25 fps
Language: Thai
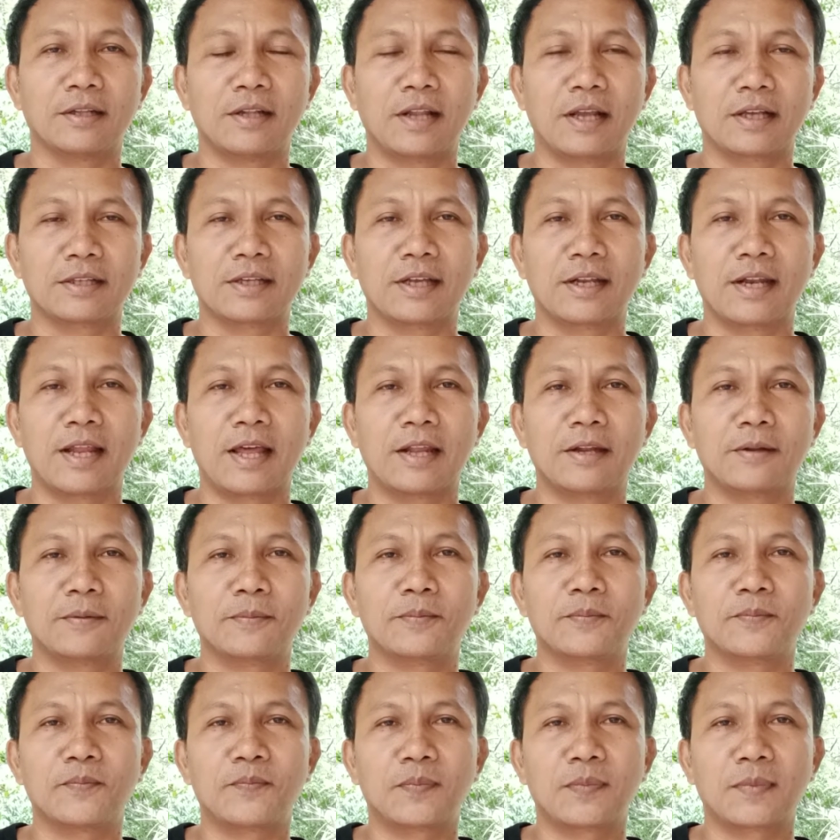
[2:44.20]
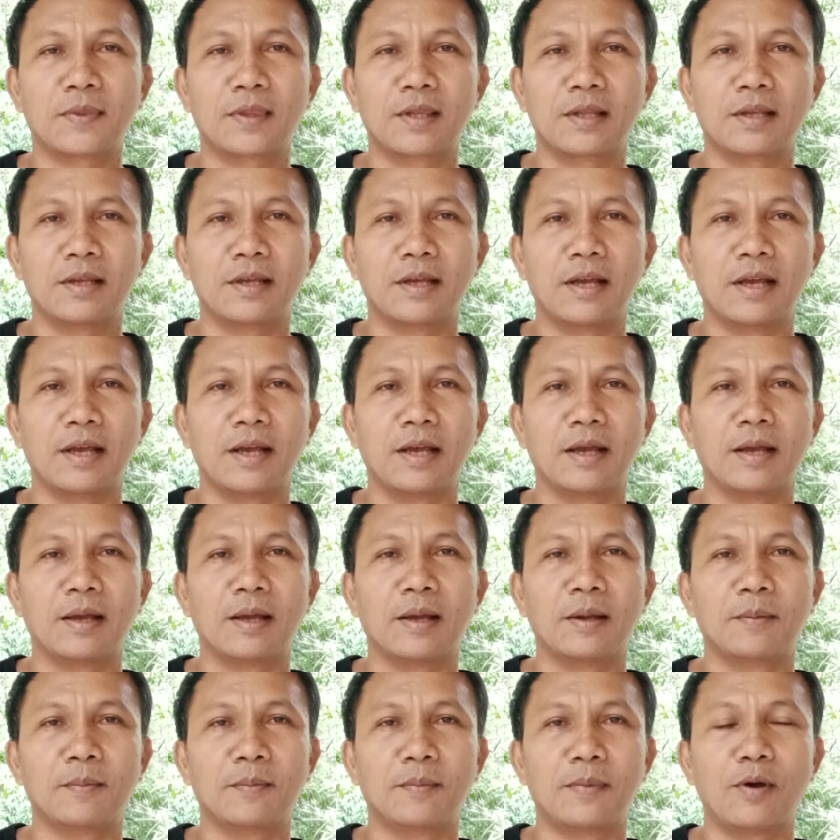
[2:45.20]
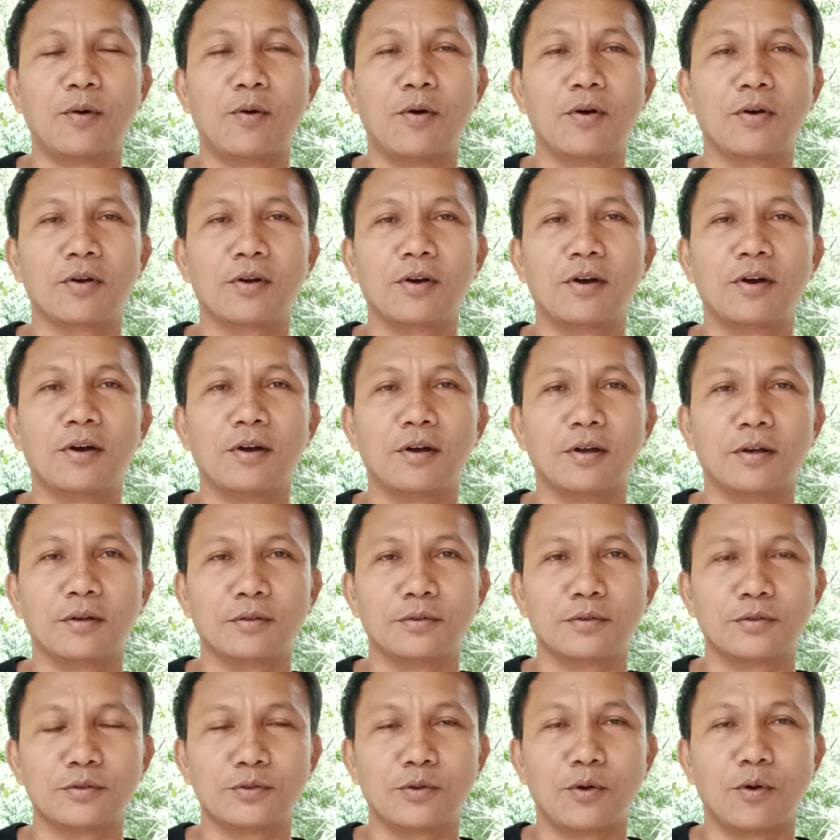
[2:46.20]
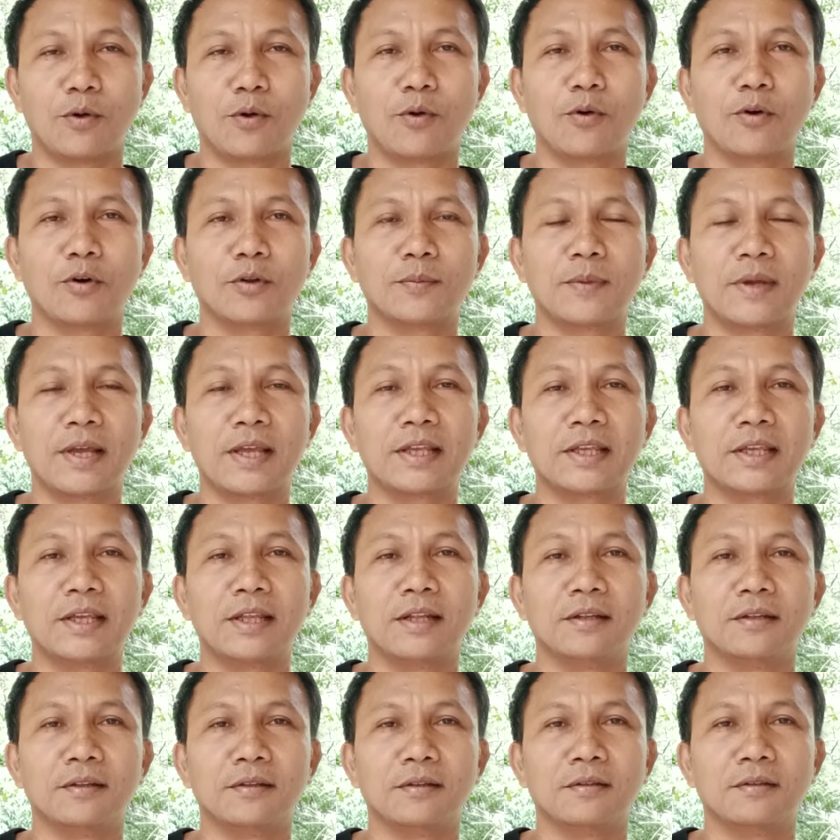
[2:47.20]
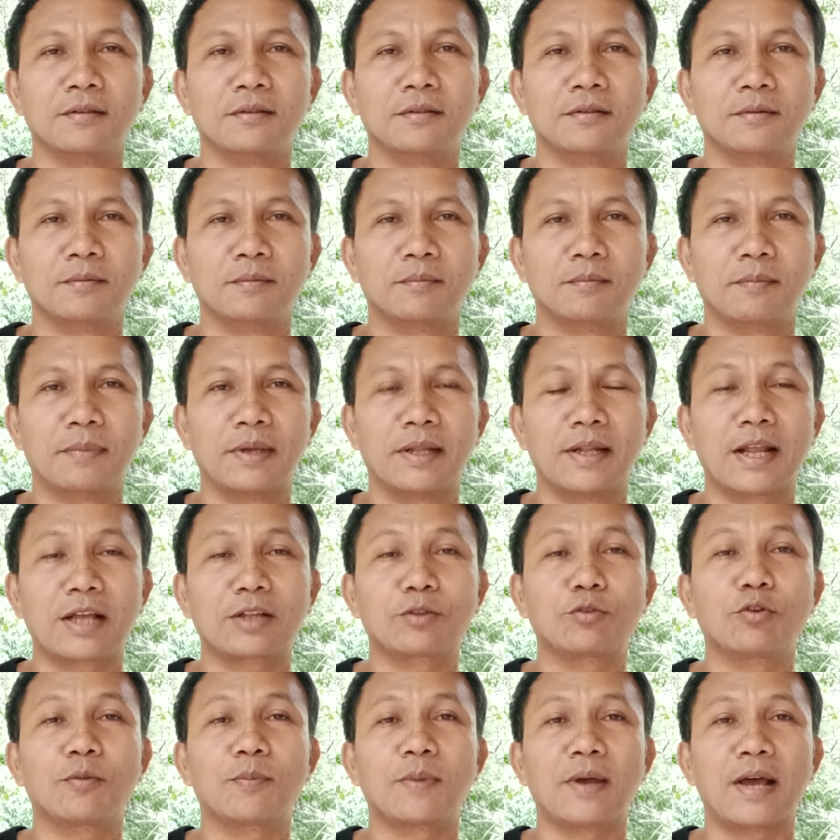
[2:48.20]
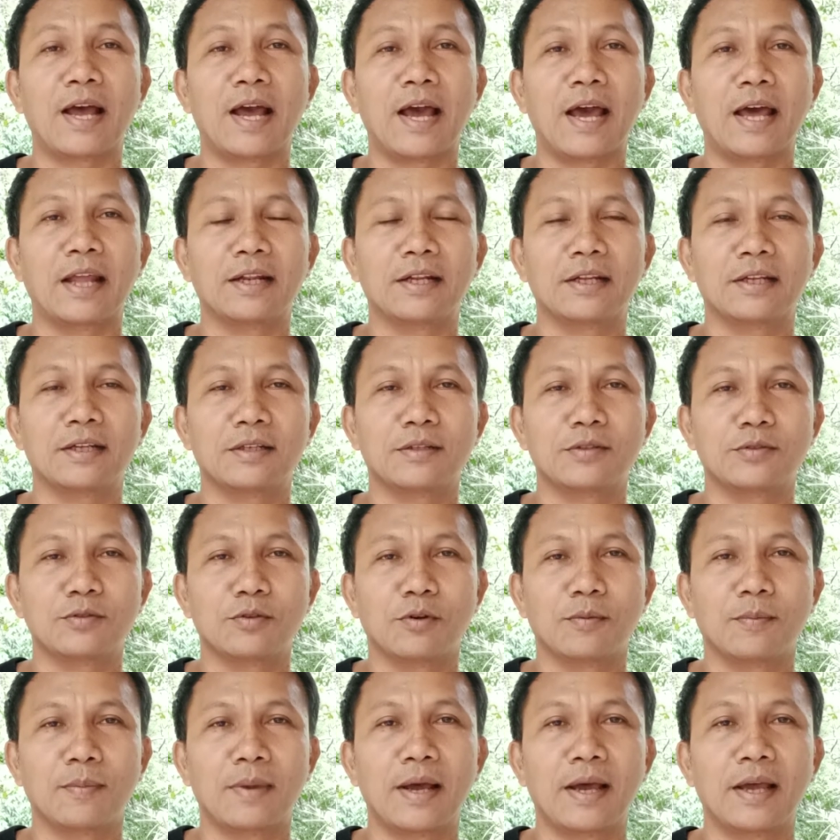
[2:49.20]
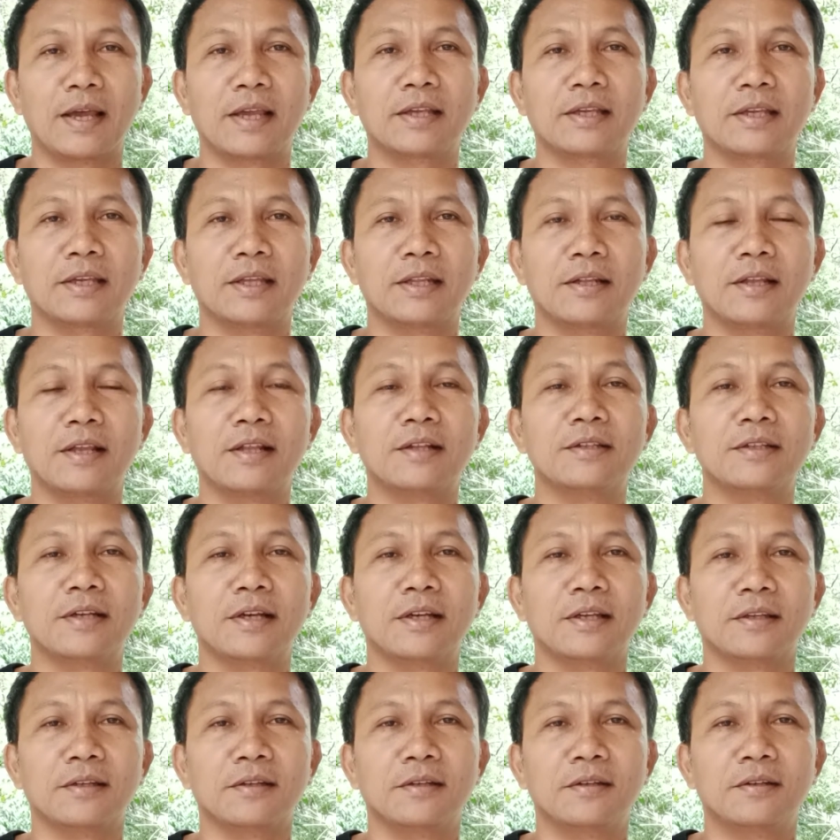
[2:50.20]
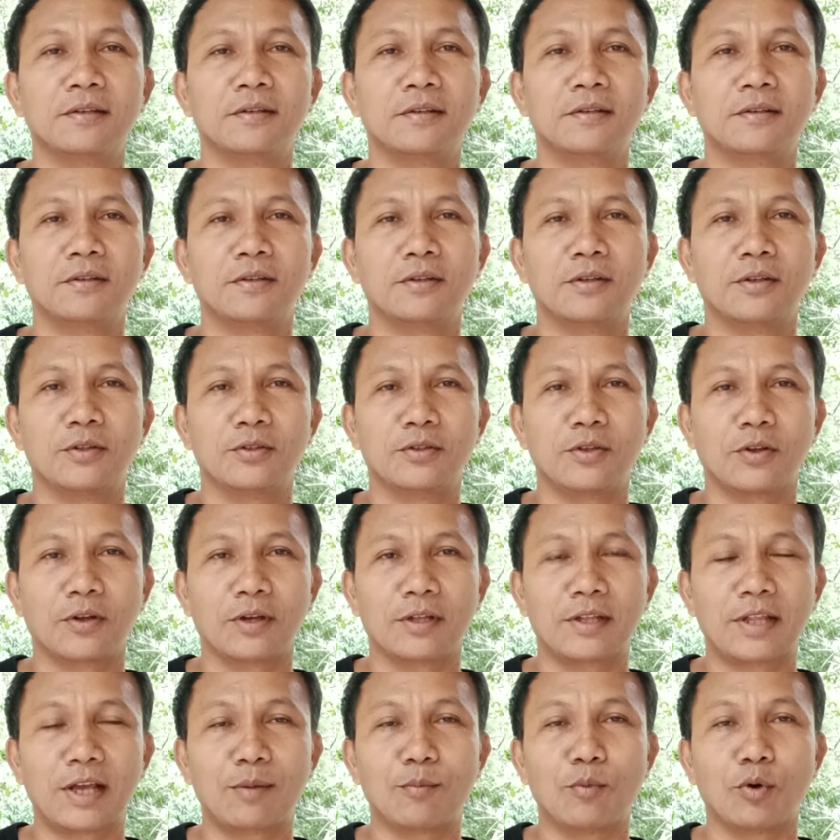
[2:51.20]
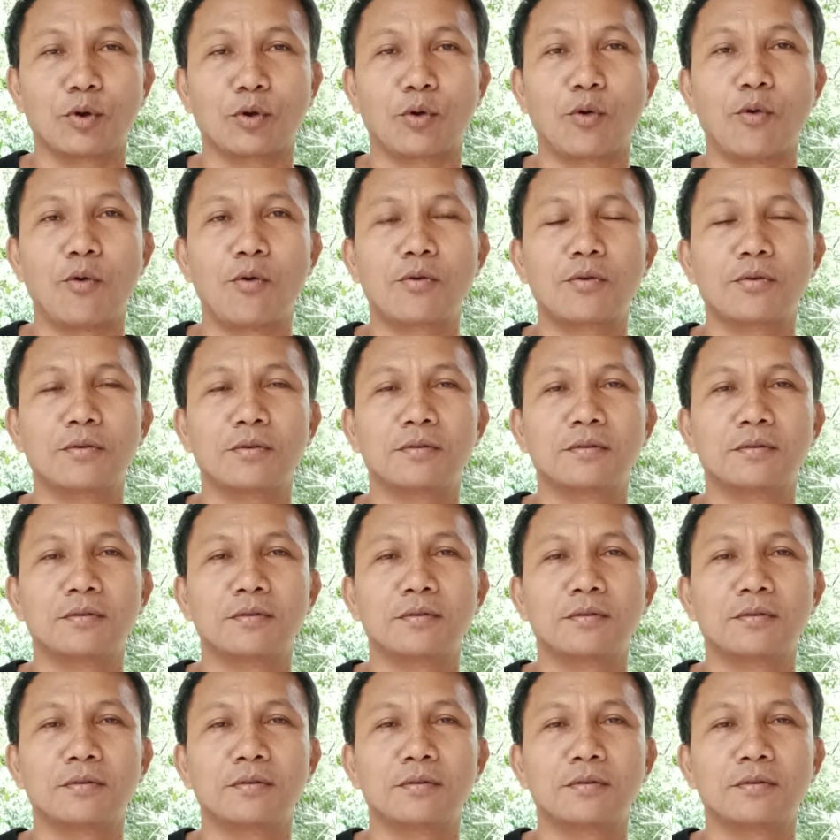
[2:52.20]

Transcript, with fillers: หลังจากนั้นพระองค์ก็ส่งคนมาให้กินเป็นนักโทษทหารนะส่งมาให้กินเรื่อยๆจนกระทั่งหมดคุก